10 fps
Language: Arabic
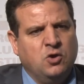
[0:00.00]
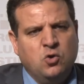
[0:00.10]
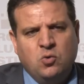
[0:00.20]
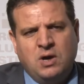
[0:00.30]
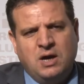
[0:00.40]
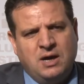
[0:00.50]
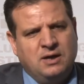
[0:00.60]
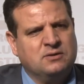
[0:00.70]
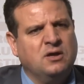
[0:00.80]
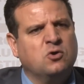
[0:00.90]
هو
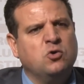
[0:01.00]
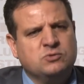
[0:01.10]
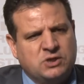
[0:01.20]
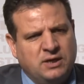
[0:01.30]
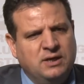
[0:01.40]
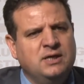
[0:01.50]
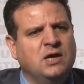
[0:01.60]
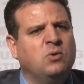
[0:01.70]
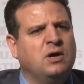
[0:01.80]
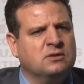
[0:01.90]
أعطاكم شرعية
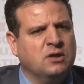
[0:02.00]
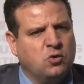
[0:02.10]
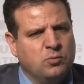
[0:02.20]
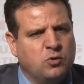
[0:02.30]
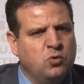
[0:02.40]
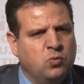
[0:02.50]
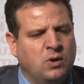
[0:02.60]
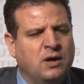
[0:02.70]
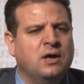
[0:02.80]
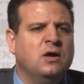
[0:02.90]
وأعطاكم
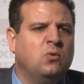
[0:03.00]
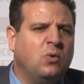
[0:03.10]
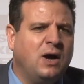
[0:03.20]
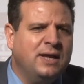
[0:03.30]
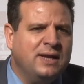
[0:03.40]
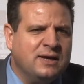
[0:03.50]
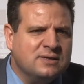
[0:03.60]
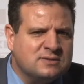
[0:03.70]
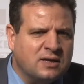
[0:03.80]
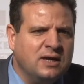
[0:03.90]
قوة وعلى
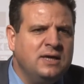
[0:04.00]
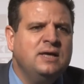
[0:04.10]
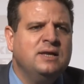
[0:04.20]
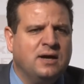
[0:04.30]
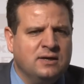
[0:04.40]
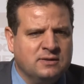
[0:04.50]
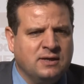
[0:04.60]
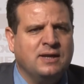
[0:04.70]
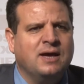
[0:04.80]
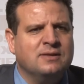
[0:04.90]
إسرائيل أيضا
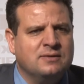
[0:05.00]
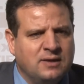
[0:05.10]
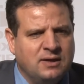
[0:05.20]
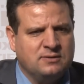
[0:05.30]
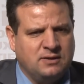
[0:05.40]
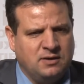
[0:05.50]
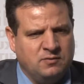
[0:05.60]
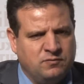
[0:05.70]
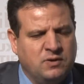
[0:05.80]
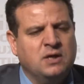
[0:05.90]
أن
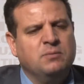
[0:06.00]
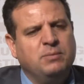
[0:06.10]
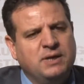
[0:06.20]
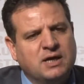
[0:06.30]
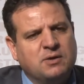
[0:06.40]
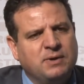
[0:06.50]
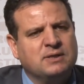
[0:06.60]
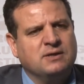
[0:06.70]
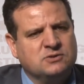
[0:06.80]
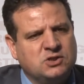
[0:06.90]
تعترف بنكبة
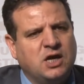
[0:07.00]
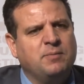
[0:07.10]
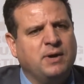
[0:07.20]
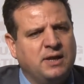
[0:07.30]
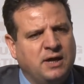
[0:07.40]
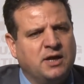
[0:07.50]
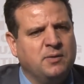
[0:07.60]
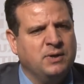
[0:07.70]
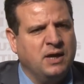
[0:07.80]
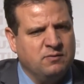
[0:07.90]
الشعب
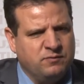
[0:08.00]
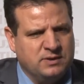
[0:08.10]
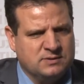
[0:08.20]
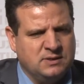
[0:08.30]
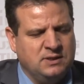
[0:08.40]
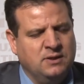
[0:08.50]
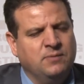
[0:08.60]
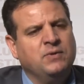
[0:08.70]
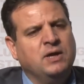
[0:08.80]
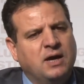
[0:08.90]
العربي الفلسطيني
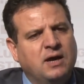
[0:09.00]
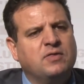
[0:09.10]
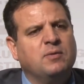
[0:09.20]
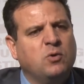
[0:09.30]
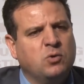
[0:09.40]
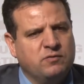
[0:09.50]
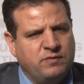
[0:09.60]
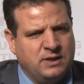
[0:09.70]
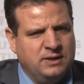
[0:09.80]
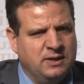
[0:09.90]
هذا موقف
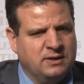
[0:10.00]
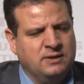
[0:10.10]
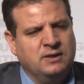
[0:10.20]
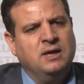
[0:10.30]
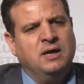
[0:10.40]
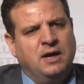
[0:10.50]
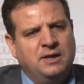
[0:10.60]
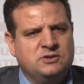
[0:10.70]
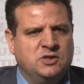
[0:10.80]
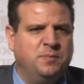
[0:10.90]
أخلاقي
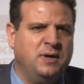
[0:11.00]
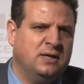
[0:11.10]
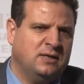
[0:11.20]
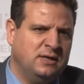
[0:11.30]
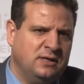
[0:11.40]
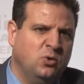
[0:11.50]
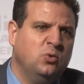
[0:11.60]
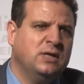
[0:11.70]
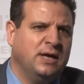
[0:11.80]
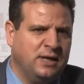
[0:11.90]
أنا شبهت
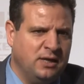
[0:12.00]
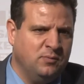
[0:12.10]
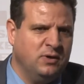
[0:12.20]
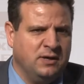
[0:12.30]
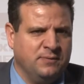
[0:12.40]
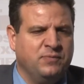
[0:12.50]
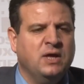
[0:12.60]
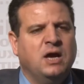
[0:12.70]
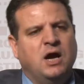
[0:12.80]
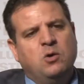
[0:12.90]
اليهود الألمان
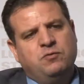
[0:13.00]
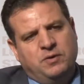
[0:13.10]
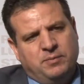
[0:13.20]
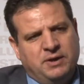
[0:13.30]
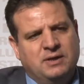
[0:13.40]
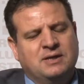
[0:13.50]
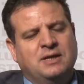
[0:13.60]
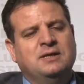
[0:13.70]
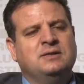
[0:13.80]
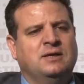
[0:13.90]
أو في المناطق
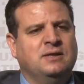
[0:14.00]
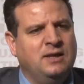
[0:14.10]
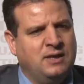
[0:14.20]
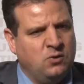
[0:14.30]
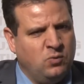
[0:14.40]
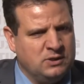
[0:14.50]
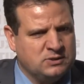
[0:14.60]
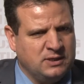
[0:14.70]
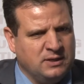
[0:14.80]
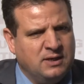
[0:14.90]
التي احتلها الوحش
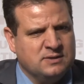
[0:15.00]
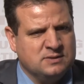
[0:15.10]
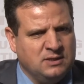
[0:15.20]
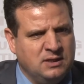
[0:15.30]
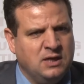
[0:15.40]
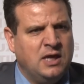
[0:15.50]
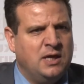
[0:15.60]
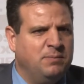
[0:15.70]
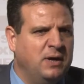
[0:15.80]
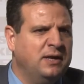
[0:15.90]
النازي
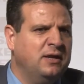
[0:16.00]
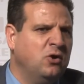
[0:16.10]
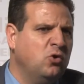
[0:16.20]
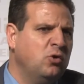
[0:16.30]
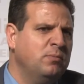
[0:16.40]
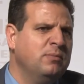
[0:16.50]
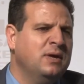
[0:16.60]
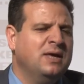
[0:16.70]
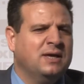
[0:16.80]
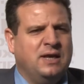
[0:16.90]
بأنهم
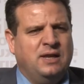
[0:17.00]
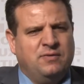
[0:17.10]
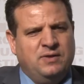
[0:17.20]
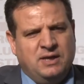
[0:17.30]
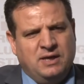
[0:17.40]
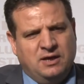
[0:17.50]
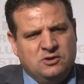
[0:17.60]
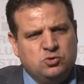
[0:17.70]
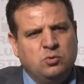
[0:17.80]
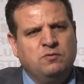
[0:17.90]
كالذين
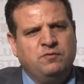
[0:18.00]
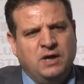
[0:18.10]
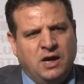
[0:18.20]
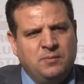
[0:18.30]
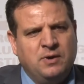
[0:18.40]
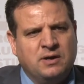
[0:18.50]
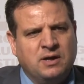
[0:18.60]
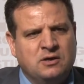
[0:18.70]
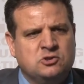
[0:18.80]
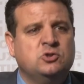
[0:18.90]
يعيشون في
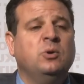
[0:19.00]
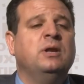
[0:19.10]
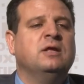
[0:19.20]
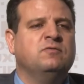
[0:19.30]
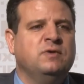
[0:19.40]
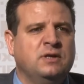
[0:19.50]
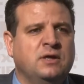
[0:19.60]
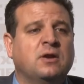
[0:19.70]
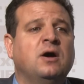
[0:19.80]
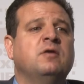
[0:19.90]
عمارة اشتعلت في
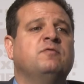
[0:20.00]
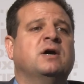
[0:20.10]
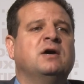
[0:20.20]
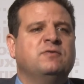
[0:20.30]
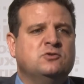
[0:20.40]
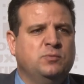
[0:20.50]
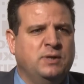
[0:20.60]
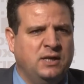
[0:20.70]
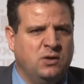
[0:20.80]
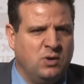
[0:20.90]
النيران فقفزوا من
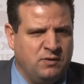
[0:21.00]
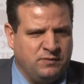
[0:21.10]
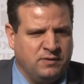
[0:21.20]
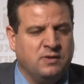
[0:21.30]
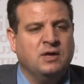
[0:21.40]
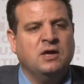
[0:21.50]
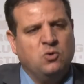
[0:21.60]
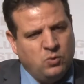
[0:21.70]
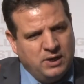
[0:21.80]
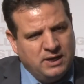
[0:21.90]
النوافذ
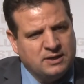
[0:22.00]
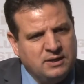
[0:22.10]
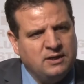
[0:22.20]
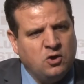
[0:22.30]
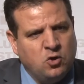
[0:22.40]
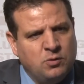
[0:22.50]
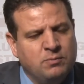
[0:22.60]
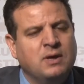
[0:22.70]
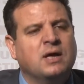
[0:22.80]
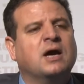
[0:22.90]
ولكنهم
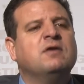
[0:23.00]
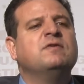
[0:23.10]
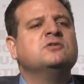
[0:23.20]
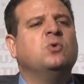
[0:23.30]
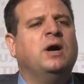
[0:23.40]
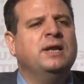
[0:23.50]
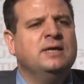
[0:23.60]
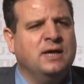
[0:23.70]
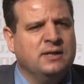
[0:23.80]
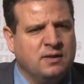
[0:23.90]
قفزوا
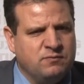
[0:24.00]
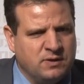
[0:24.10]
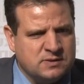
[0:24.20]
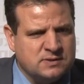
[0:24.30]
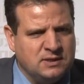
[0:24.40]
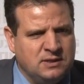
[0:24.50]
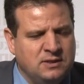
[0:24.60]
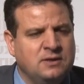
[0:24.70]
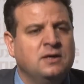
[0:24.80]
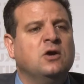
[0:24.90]
علي أنا
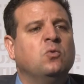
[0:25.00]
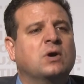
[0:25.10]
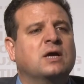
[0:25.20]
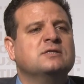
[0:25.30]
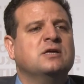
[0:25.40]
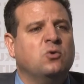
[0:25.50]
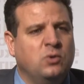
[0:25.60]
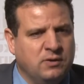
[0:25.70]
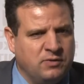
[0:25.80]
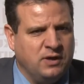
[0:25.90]
الفلسطيني وكسروا
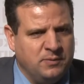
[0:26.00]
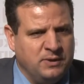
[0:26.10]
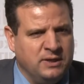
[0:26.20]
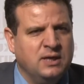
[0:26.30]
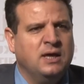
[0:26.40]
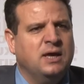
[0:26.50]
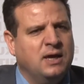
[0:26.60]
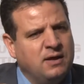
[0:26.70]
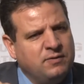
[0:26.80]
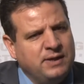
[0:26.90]
عظامي
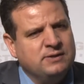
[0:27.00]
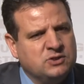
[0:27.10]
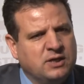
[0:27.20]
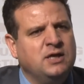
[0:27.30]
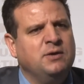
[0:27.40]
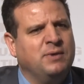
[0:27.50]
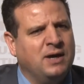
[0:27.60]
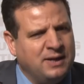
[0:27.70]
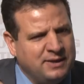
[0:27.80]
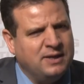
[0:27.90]
هذه الجريمة
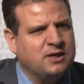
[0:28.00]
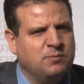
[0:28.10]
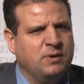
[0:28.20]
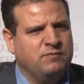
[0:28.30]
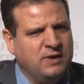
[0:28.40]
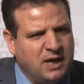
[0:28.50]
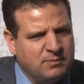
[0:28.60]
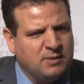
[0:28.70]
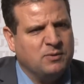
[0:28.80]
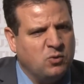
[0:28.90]
النكبة في العام
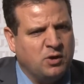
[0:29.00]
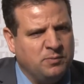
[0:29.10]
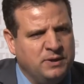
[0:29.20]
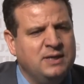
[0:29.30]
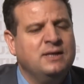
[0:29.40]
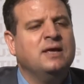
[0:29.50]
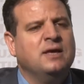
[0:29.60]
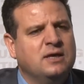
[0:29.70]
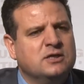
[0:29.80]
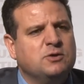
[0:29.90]
48
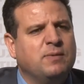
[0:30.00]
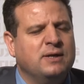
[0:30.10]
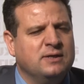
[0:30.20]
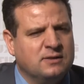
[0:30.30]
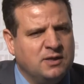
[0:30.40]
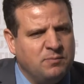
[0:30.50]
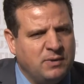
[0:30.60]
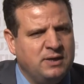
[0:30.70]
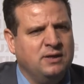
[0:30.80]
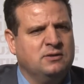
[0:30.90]
يجب أن يتم
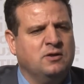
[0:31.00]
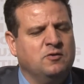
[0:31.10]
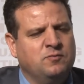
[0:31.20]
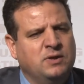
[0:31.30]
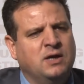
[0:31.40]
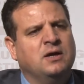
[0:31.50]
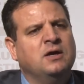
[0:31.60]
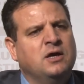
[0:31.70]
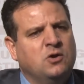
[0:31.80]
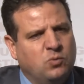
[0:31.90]
الاعتراف بها
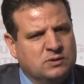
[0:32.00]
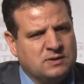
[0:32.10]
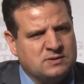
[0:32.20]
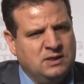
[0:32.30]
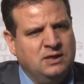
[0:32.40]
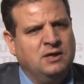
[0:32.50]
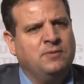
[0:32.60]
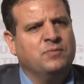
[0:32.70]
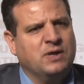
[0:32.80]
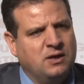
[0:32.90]
وتصحيح
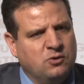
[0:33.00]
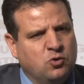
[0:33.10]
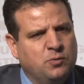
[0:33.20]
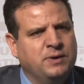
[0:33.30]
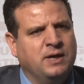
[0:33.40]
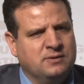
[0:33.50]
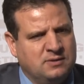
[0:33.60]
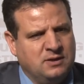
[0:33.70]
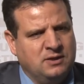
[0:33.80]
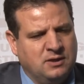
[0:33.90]
الغبن
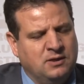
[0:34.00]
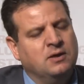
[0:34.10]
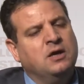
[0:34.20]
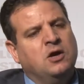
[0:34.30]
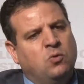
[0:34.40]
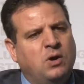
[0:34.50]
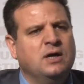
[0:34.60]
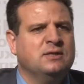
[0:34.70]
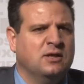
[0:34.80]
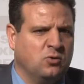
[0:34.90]
التاريخي وأيضا